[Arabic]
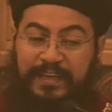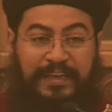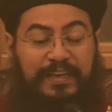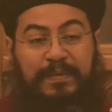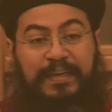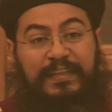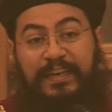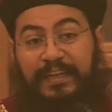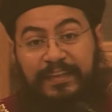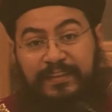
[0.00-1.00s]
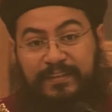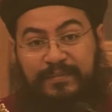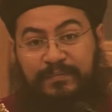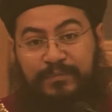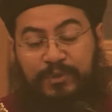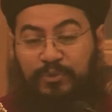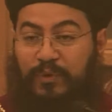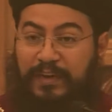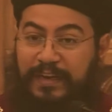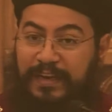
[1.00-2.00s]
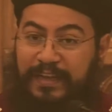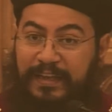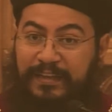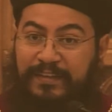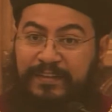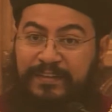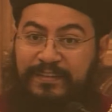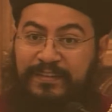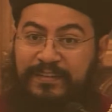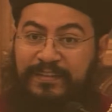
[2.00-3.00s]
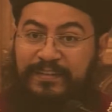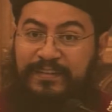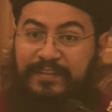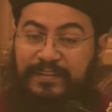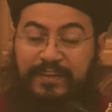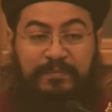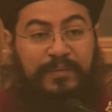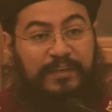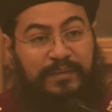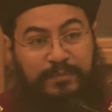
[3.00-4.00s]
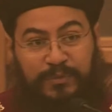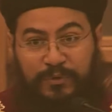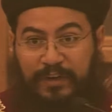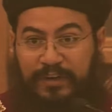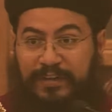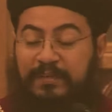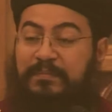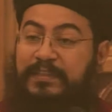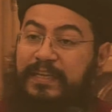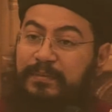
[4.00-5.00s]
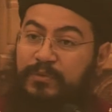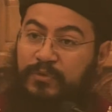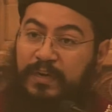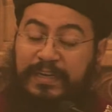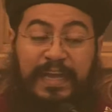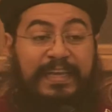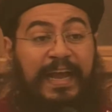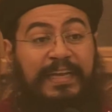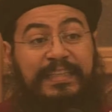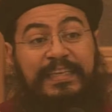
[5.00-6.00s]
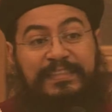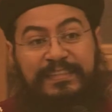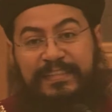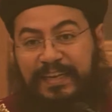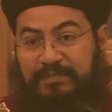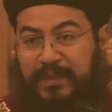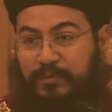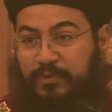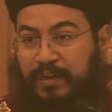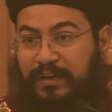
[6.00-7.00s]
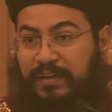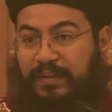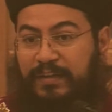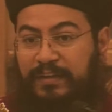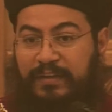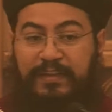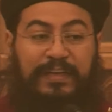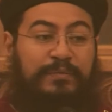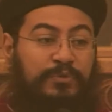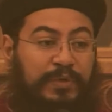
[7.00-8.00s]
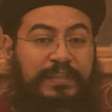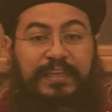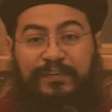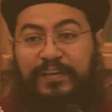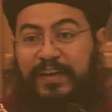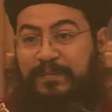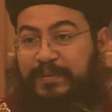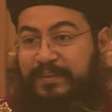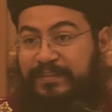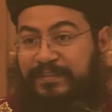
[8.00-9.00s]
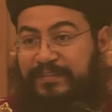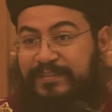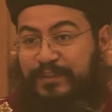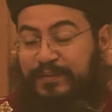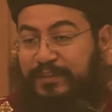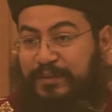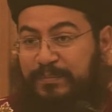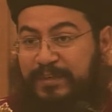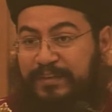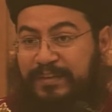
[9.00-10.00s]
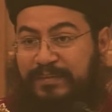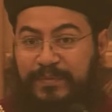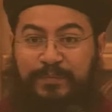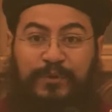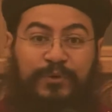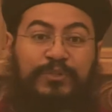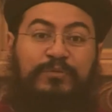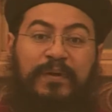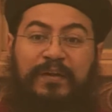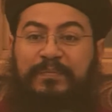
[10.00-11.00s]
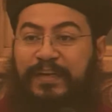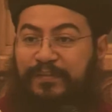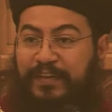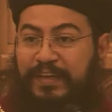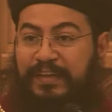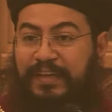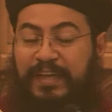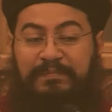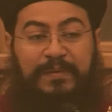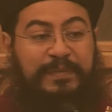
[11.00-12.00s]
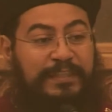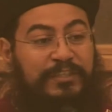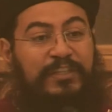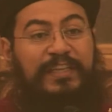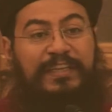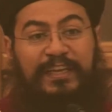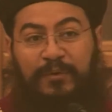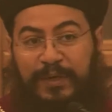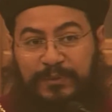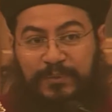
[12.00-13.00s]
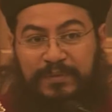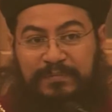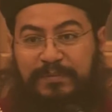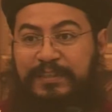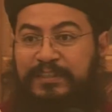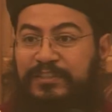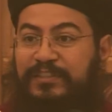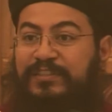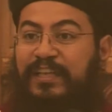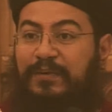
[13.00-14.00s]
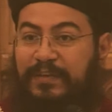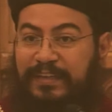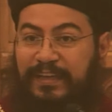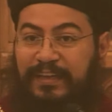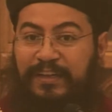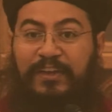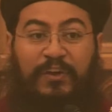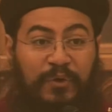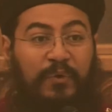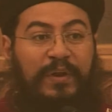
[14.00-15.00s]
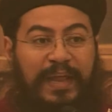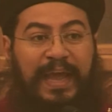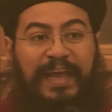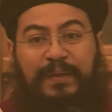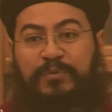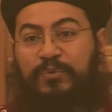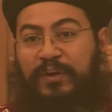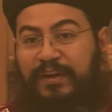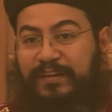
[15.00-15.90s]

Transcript: انما احنا ليه مش طوال الاناه ليه بنغضب بسرعه ليه بنتضايق بسرعه ليه اي حاجه تهز سلامنا بسرعه لان احنا مش واخدين كفايه من صفات ربنا ما بنقعدش مع ربنا كفايه ما بيديش للانجيل وقته ما بيديش للصلاه وقتها كل حاجة بسرعة